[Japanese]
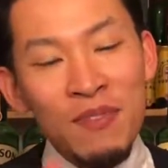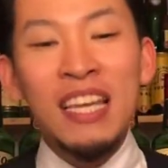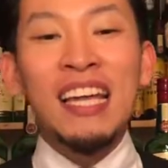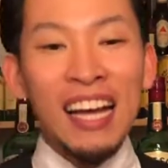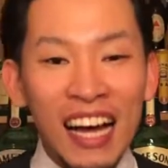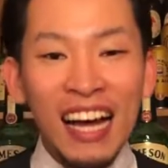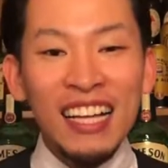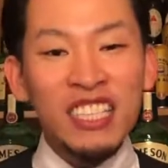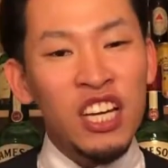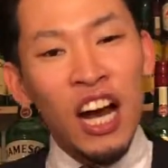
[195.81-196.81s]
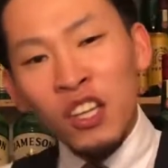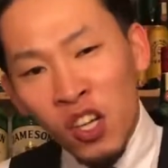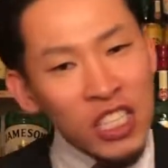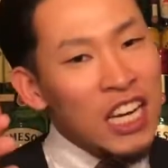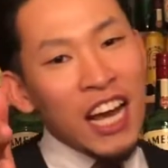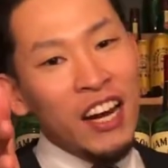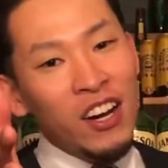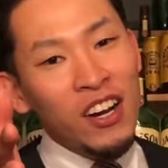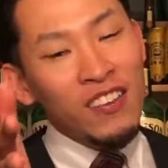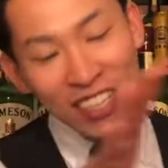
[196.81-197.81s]
みたいな邪道じゃない
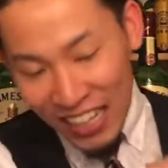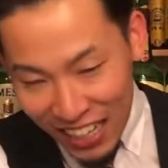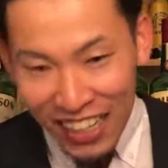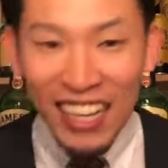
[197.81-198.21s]
のみたいな